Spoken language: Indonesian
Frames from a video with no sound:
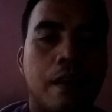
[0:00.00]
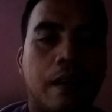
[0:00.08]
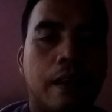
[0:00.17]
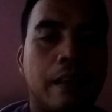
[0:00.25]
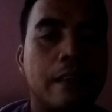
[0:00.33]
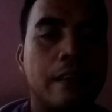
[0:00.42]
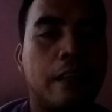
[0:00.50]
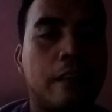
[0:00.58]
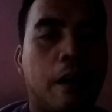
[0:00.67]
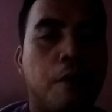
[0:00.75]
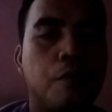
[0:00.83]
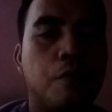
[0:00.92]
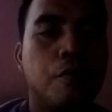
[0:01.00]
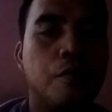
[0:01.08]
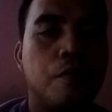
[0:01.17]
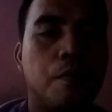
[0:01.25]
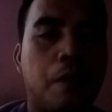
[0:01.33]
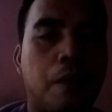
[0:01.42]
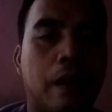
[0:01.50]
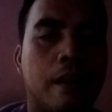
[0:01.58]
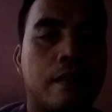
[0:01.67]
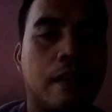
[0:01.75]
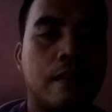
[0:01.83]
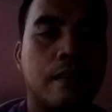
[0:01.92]
Karena kita tahu pada
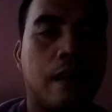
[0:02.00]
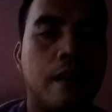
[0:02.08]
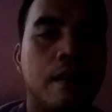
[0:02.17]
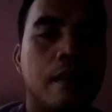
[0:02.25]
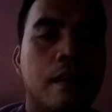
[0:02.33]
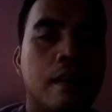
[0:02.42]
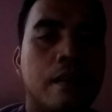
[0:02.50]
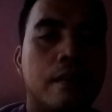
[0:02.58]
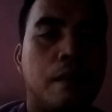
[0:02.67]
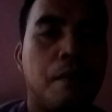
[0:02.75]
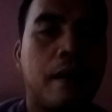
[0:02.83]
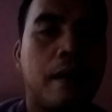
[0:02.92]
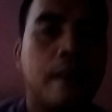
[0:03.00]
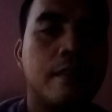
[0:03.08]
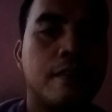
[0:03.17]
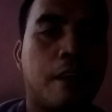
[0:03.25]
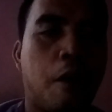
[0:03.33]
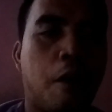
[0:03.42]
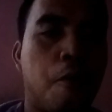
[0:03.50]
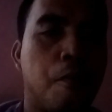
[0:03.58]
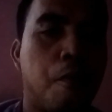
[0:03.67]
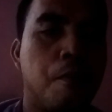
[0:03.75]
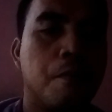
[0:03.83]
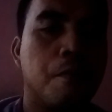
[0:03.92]
dasarnya dan bahkan secara
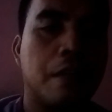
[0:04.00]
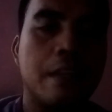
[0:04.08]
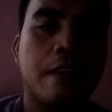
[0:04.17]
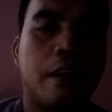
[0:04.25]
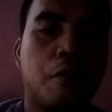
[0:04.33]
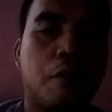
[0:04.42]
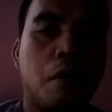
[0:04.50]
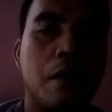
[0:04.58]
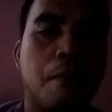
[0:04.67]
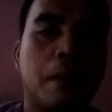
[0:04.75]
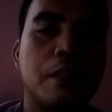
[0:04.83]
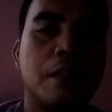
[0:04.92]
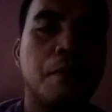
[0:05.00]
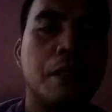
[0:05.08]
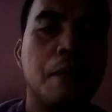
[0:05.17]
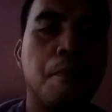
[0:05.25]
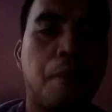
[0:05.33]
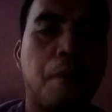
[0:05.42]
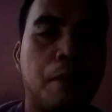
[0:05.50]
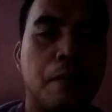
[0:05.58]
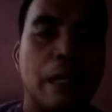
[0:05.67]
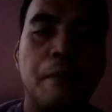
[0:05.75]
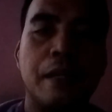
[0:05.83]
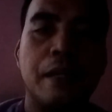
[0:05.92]
umum gereja Katolik masih menyimpan
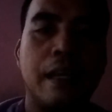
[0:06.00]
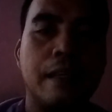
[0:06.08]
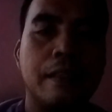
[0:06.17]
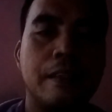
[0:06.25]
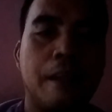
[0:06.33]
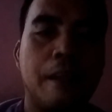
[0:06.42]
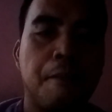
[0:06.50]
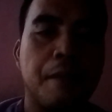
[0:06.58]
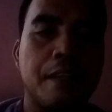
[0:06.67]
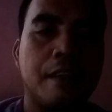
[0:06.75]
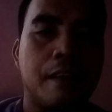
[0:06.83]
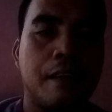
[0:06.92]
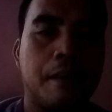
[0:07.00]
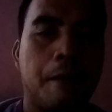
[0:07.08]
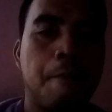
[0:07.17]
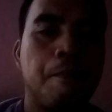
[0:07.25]
benda-benda ini di dalam gerejanya.